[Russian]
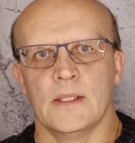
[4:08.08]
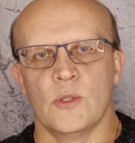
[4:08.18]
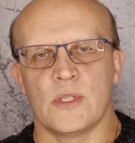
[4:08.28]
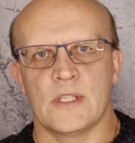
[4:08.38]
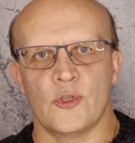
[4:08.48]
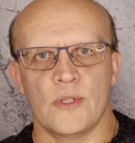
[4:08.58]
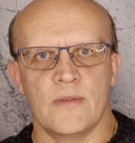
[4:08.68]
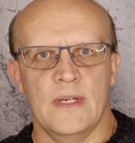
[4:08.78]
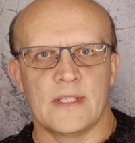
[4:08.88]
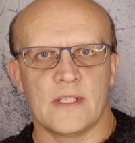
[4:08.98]
то есть, что
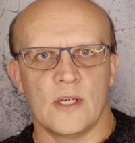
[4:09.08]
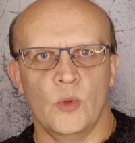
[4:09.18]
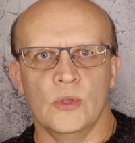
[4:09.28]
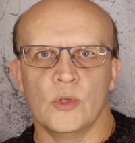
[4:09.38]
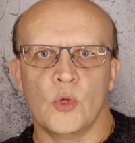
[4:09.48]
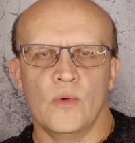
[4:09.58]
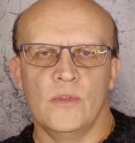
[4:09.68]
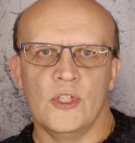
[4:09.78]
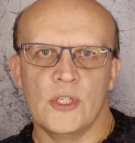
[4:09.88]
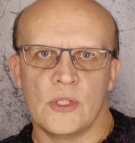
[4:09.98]
называется, законы
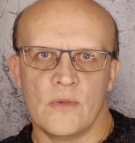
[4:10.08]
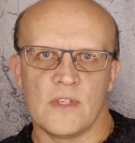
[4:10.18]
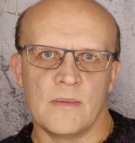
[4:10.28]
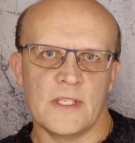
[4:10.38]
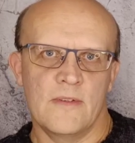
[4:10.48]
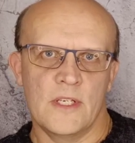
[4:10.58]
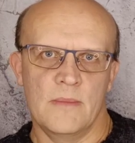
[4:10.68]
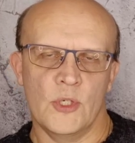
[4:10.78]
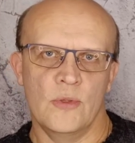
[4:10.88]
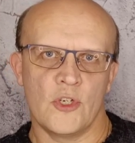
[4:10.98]
духовной жизни, то есть взаимосвязи
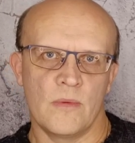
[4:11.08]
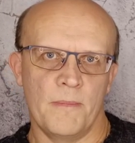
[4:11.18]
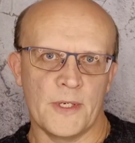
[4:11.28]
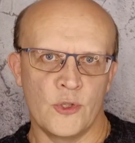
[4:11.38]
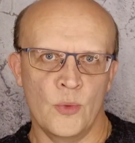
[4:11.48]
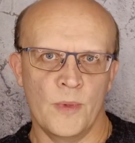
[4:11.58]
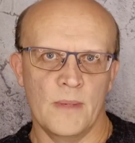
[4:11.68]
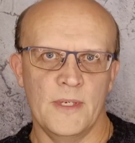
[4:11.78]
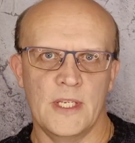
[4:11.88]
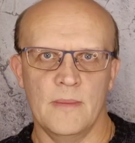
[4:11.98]
между нашими
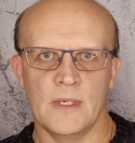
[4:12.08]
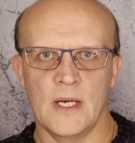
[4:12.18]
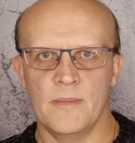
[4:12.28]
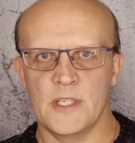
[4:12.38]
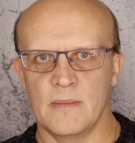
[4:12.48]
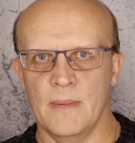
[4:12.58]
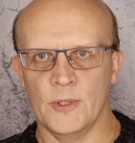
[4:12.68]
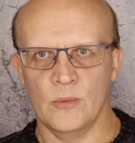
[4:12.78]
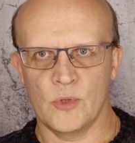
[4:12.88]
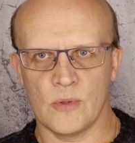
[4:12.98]
поступками и тем, как мы себя
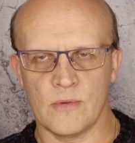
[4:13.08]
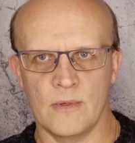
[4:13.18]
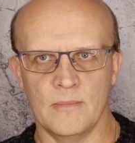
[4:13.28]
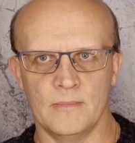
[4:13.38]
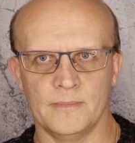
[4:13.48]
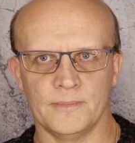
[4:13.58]
потом чувствуем.